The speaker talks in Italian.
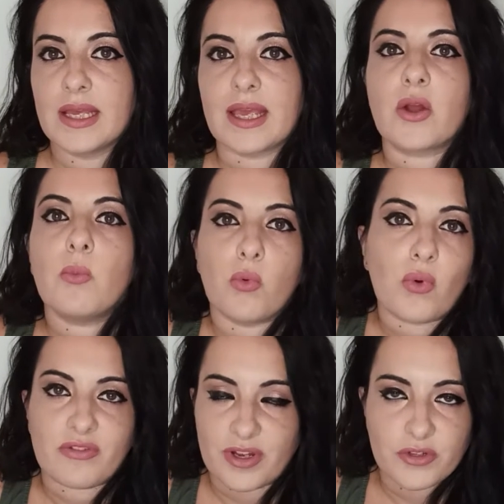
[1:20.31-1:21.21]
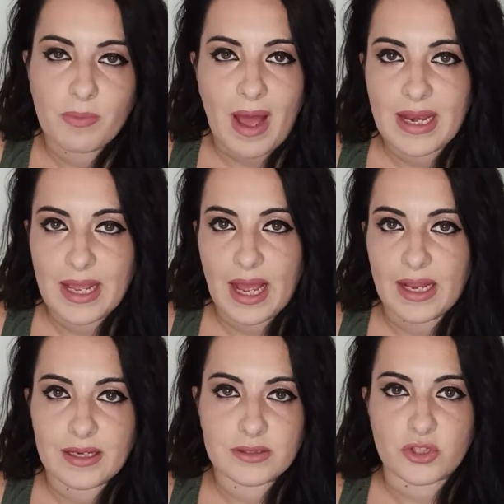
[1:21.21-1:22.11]
che comunque fanno male
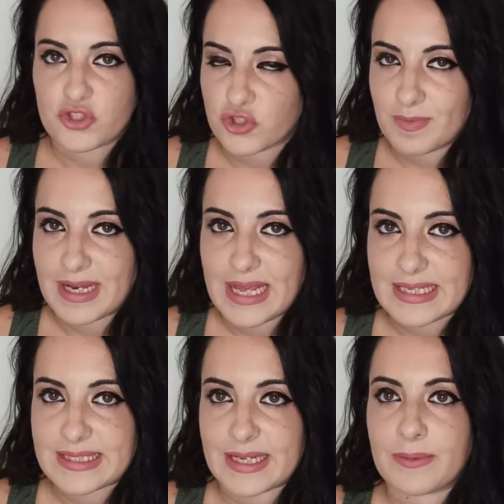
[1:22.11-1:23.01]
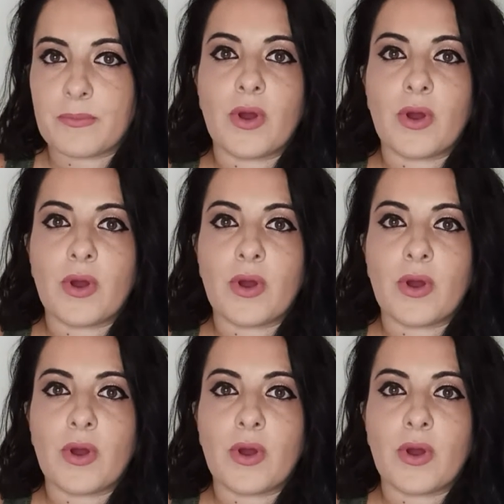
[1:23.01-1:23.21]
al nostro benessere,